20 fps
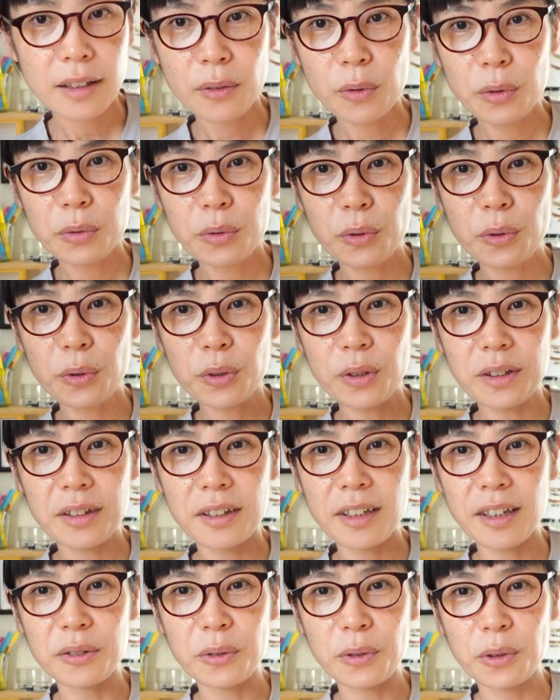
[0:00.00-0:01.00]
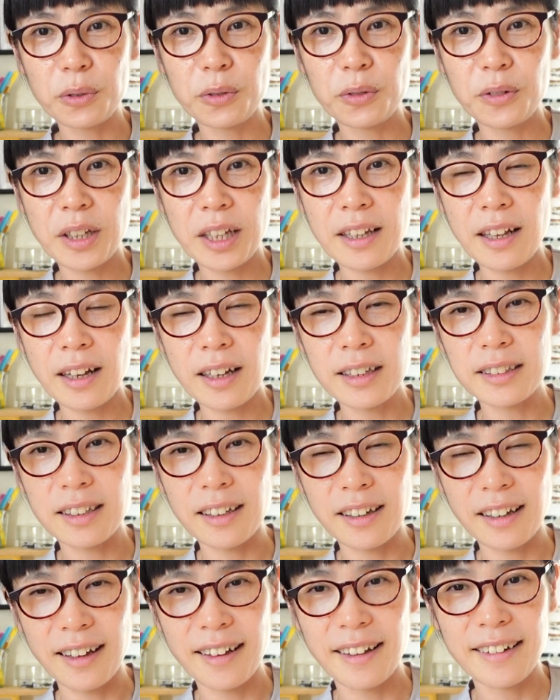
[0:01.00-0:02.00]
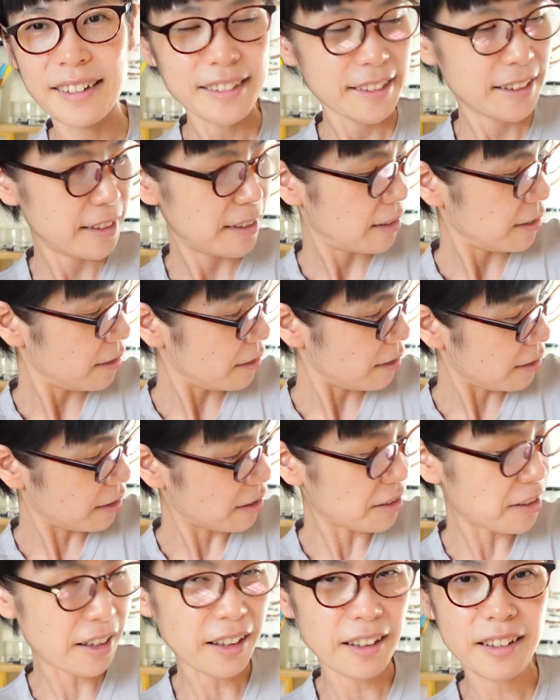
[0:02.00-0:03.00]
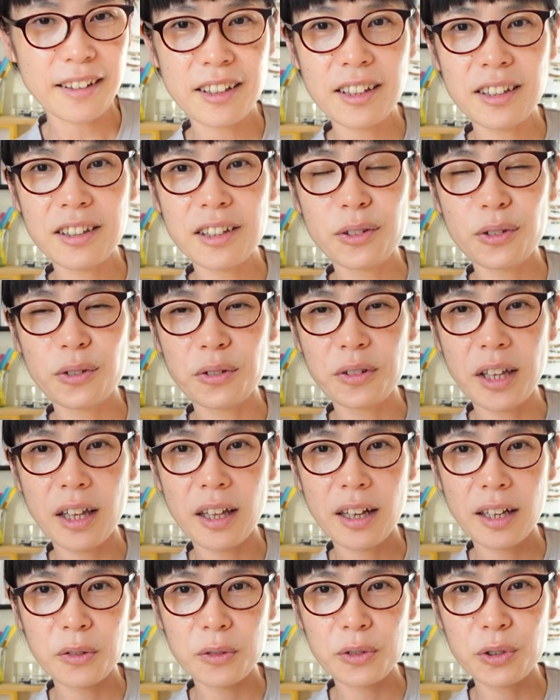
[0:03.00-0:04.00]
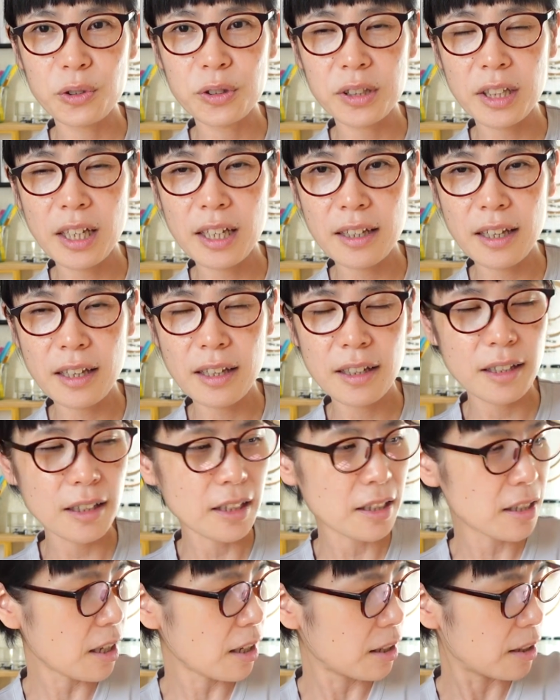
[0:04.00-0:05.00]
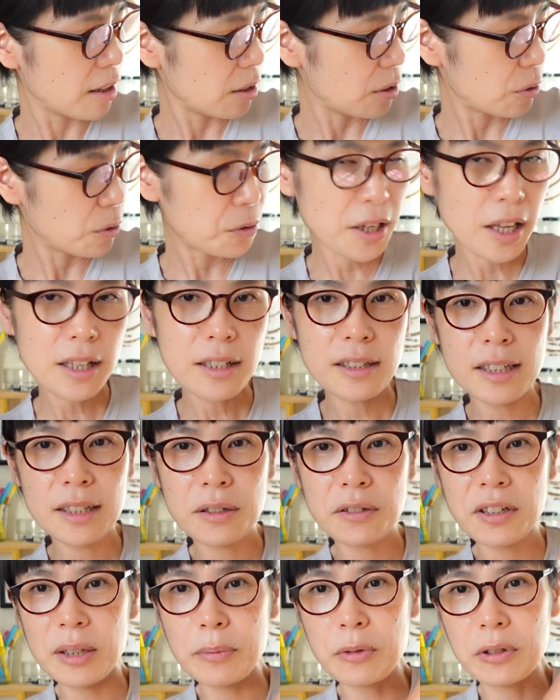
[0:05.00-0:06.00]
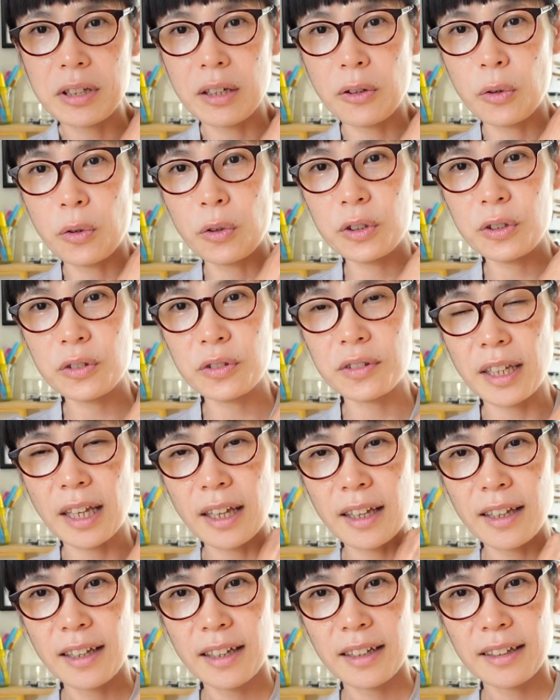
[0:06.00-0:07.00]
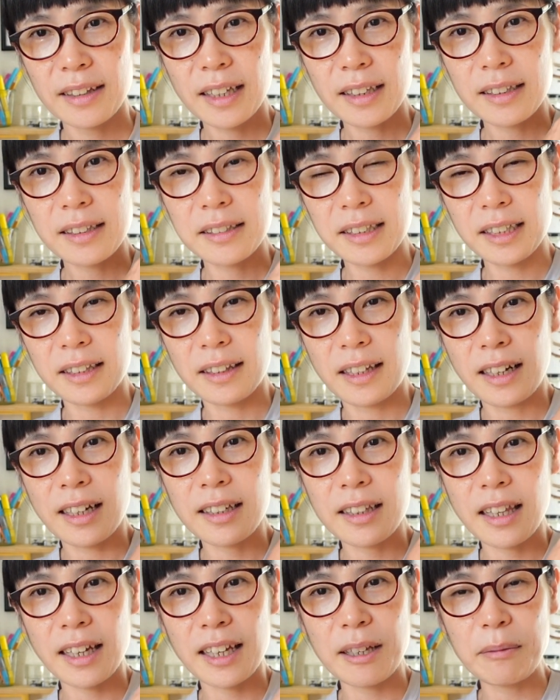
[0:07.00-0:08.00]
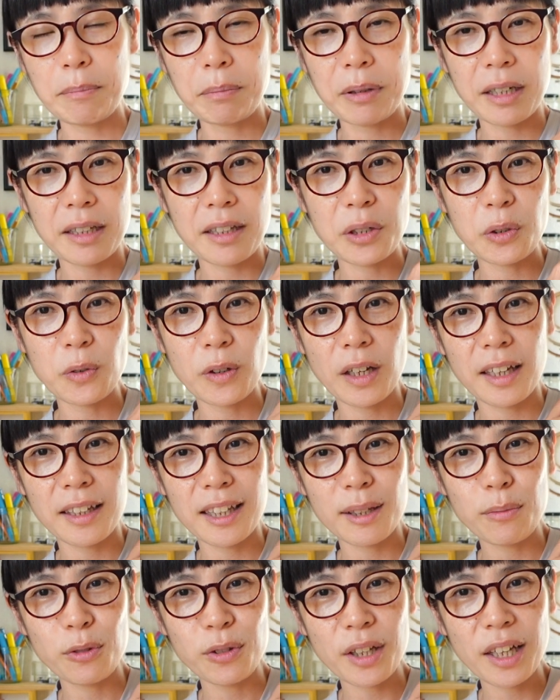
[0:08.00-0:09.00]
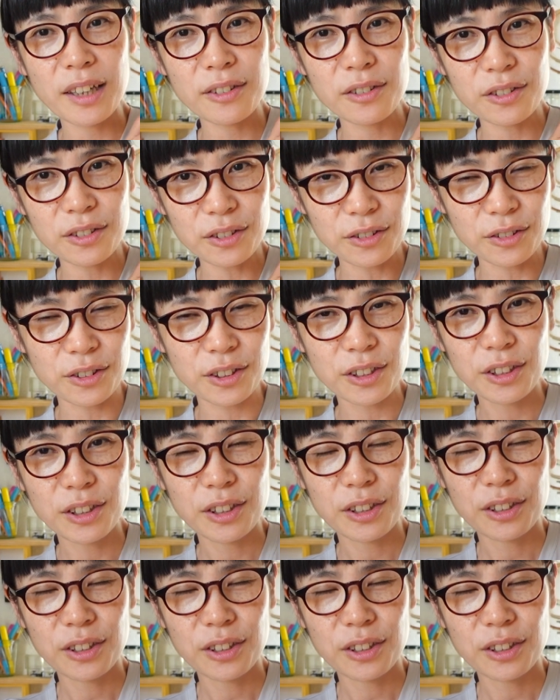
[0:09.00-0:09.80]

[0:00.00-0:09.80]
この折ってあるこのね長さがなんかねいいんですよねあの女性的なフレンチスリーブってこういうふうに、ね、なっちゃって肩がいっぱい出るわけでもなく